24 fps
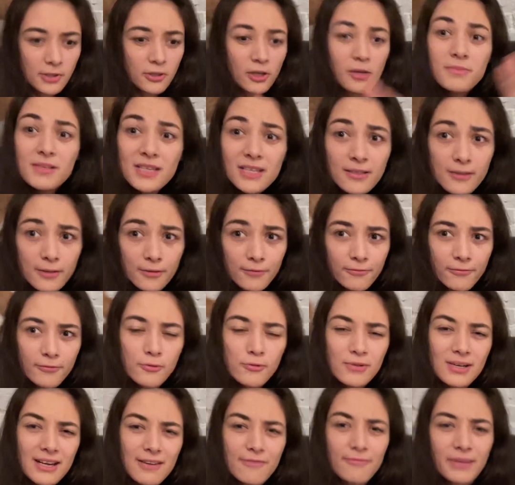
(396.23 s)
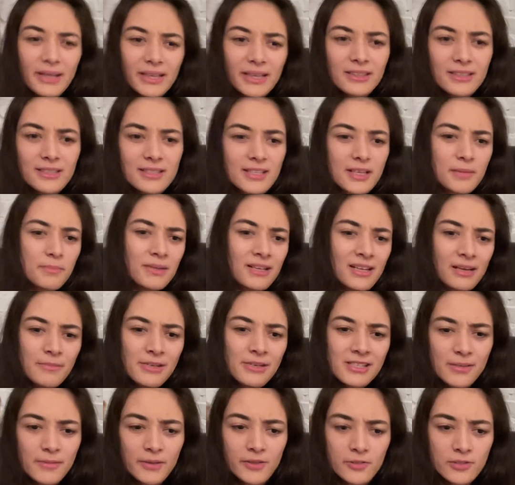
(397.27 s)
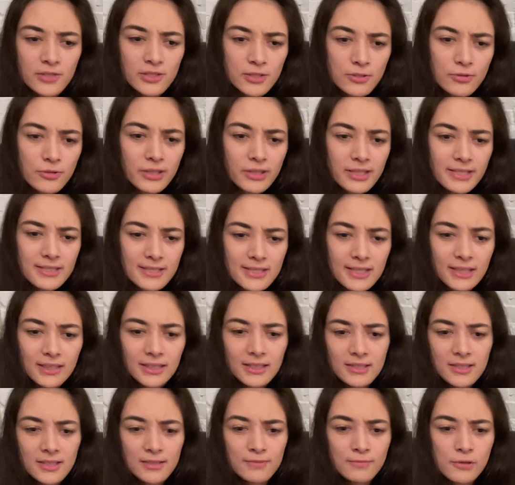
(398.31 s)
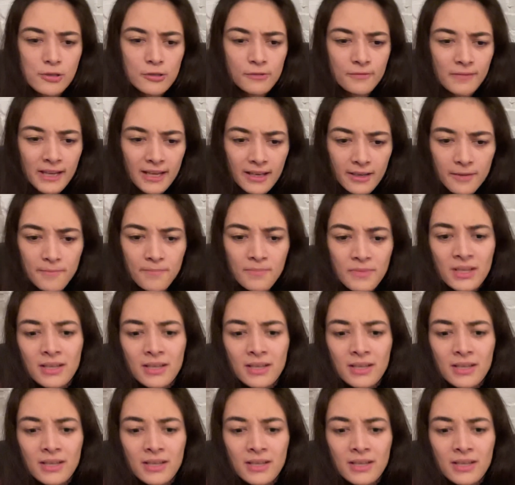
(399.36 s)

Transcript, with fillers: Kommt sicher auf den Flughafen an, das hat mir damals jemand aus Zürich gesagt, dass das wohl so wäre,